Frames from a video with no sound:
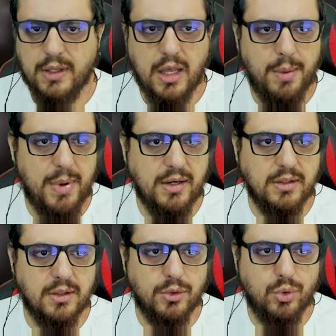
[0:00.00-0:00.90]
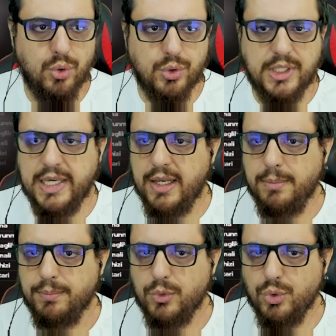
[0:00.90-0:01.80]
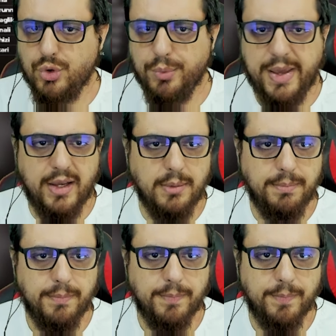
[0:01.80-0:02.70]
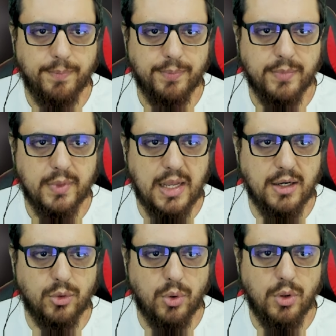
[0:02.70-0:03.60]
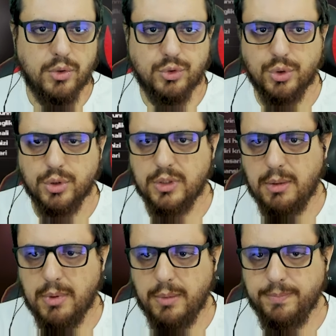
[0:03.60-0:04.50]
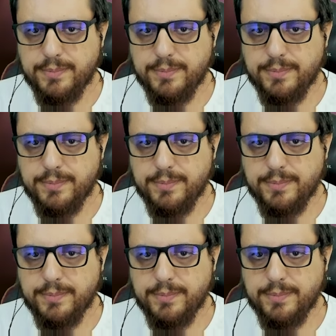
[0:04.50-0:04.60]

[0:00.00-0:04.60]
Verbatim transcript: Hemen kürk giyelim. Üşümeyelim. Nerede o? Şu. Tamam.